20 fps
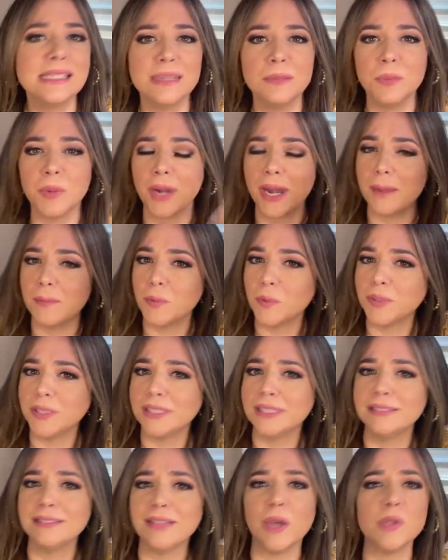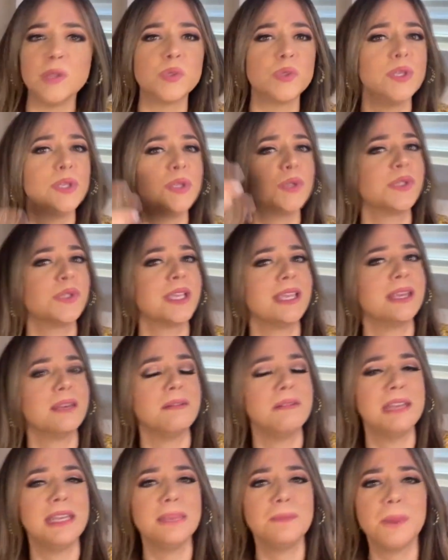si por ejemplo usted de Estados Unidos se quiere
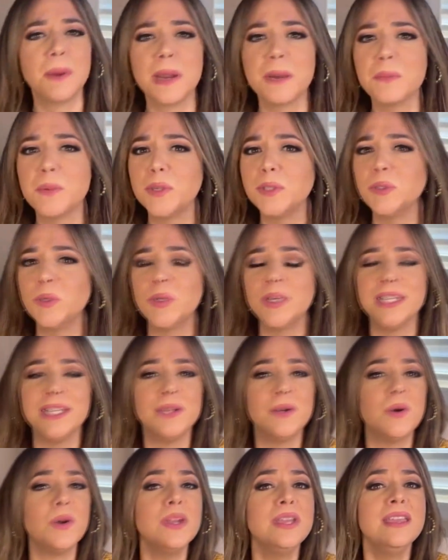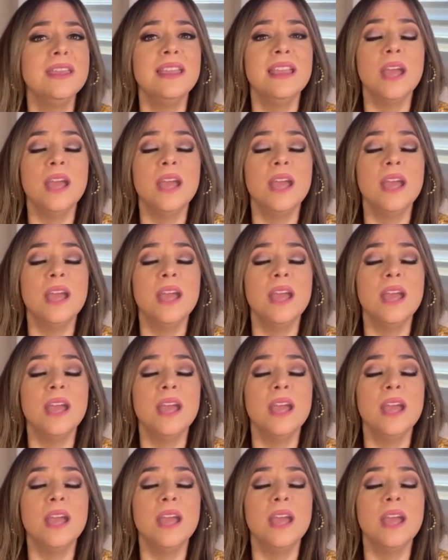venir para Puerto Rico,